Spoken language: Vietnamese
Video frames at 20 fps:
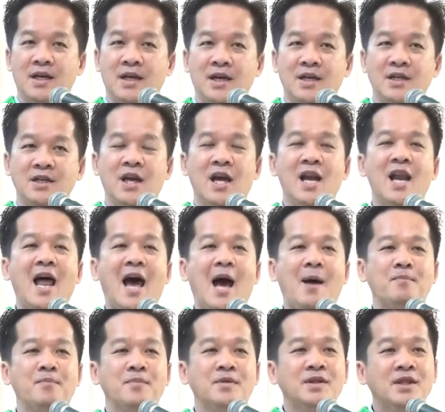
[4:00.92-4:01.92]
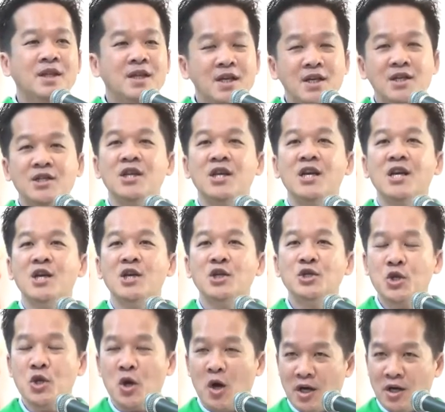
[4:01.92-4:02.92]
để làm tiên tri
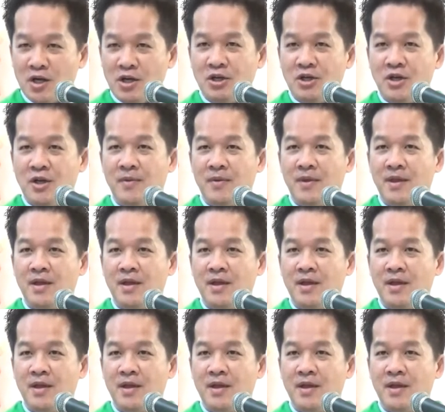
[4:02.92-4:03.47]
cho người,